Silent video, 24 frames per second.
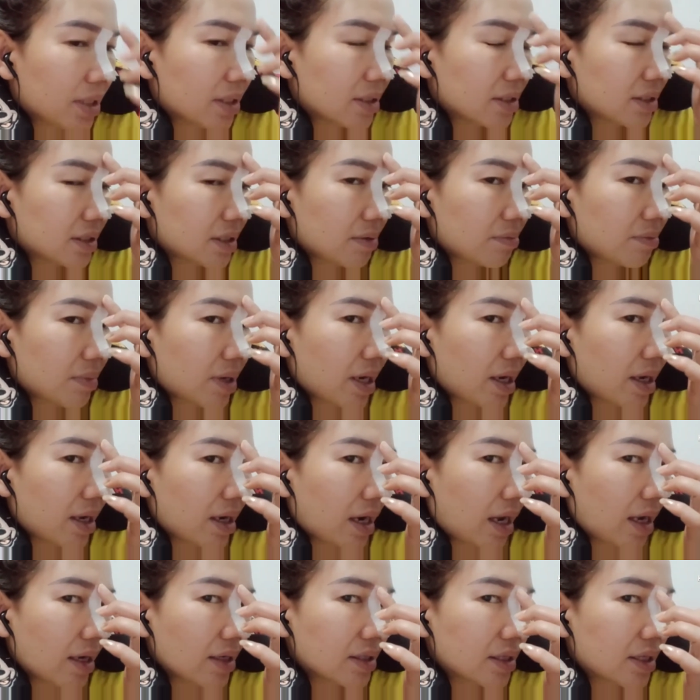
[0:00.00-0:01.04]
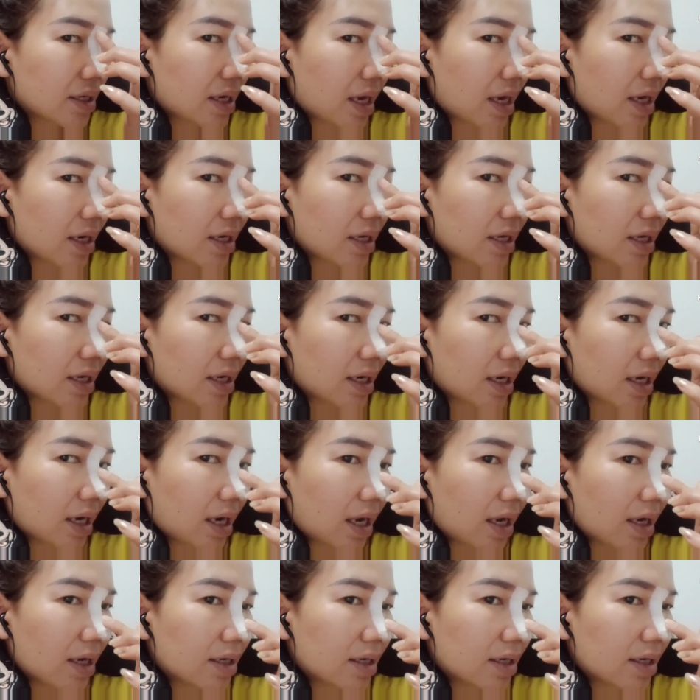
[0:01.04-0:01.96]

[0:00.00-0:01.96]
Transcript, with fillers: จะมาลักษณะนี้นะคะ